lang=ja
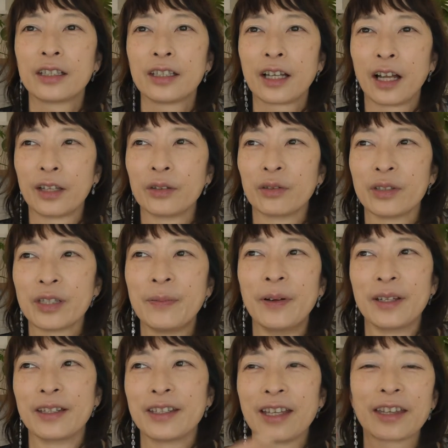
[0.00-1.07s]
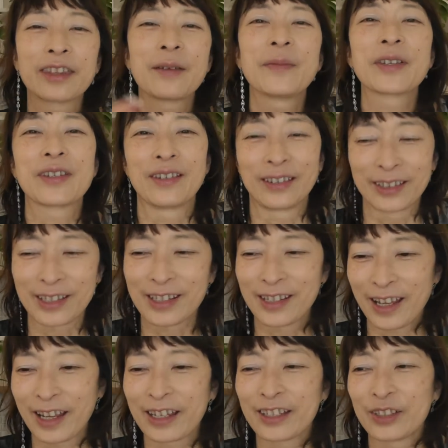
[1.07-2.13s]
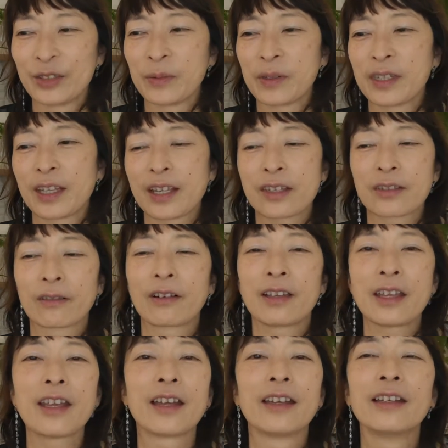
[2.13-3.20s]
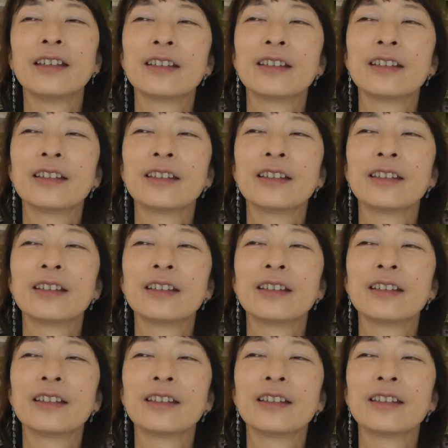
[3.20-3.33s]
あの今やってますよ私ね郵便出すとかね